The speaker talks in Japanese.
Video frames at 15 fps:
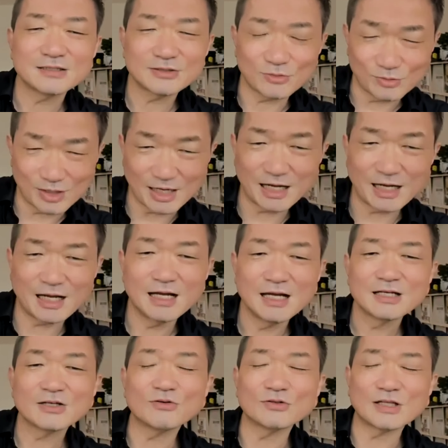とか、
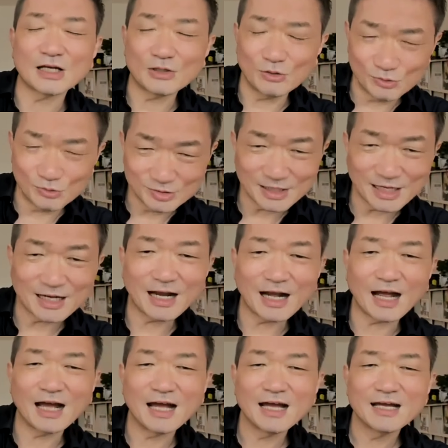兄弟多いんだから。